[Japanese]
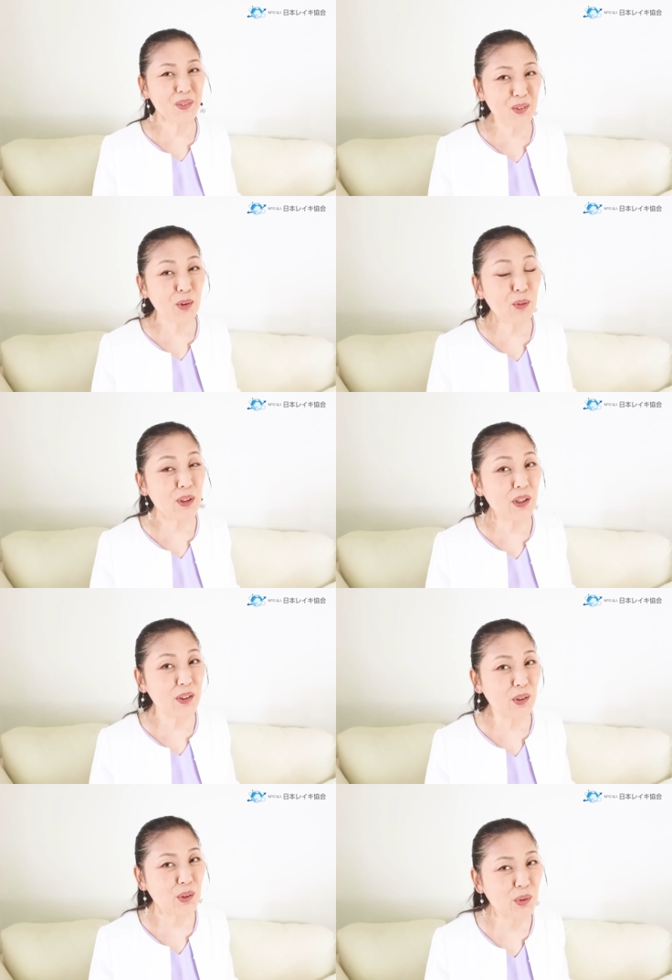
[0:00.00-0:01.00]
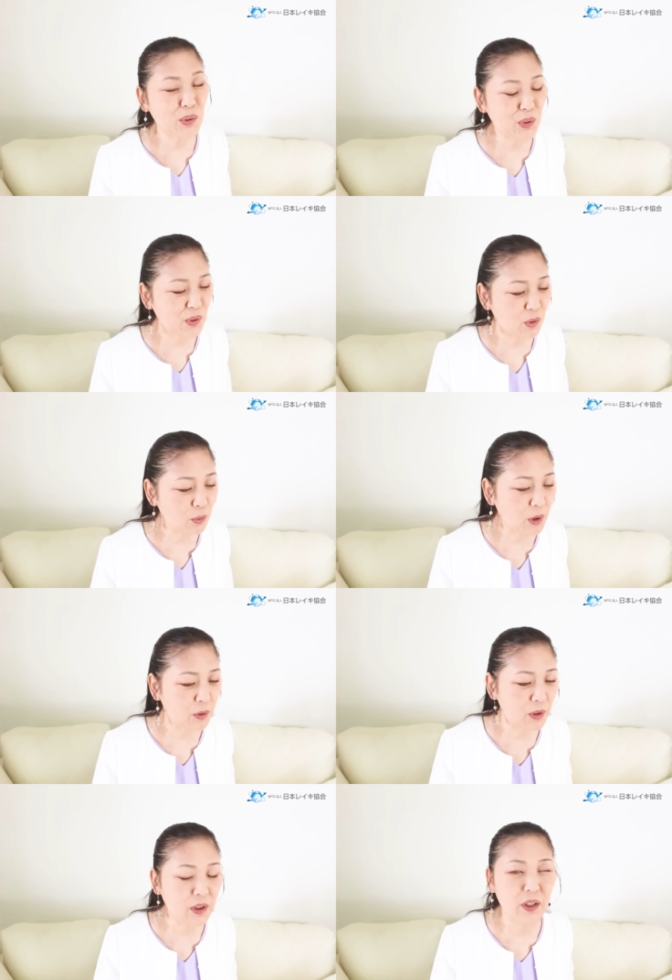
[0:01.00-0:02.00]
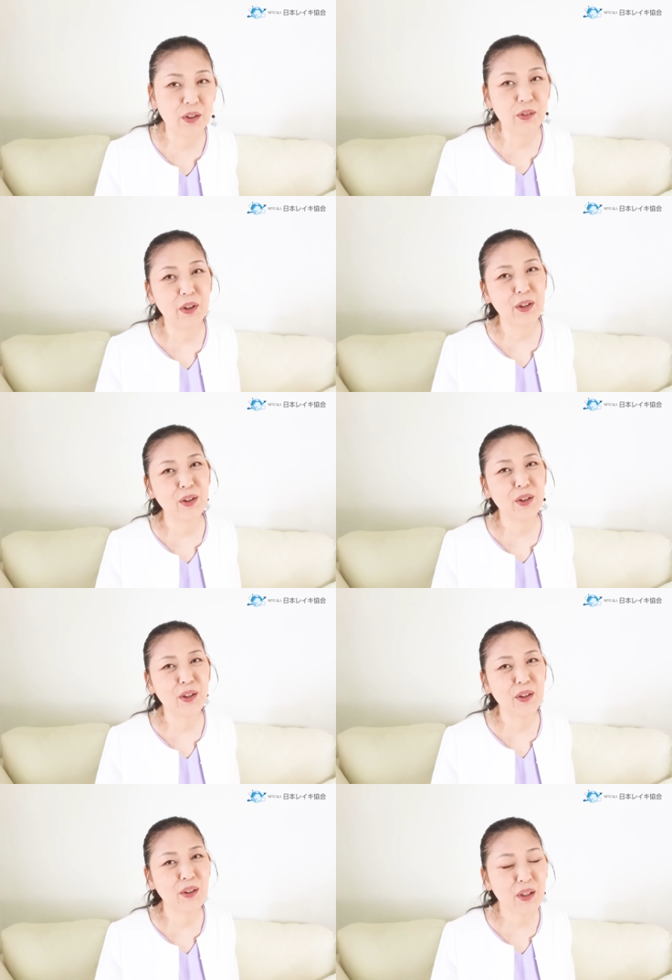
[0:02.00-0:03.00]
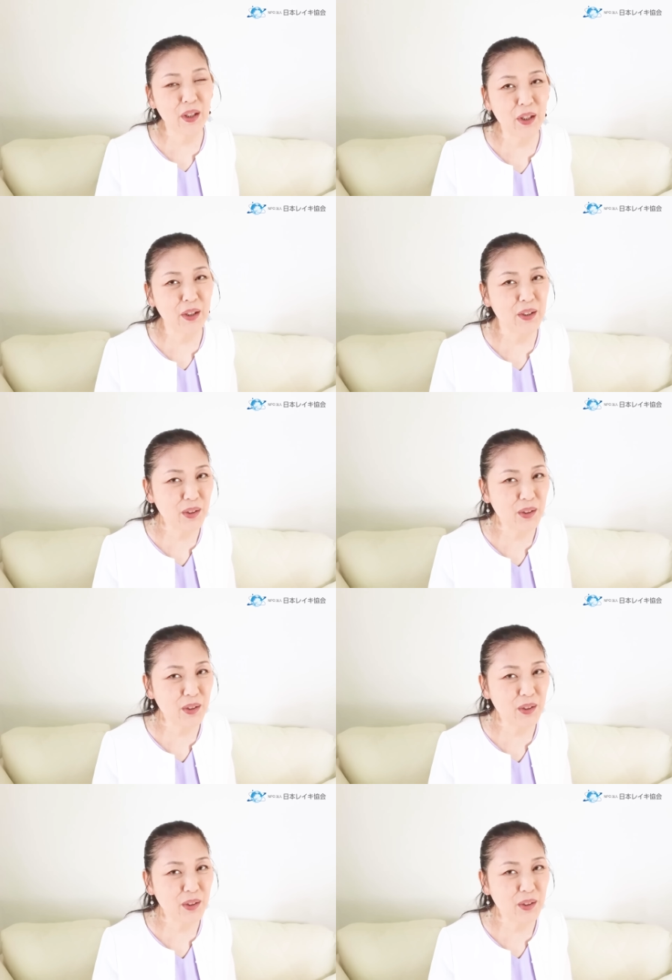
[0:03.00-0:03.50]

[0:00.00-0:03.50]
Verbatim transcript: うん、当然、スルスルとうまくいきやすいわけじゃないですか。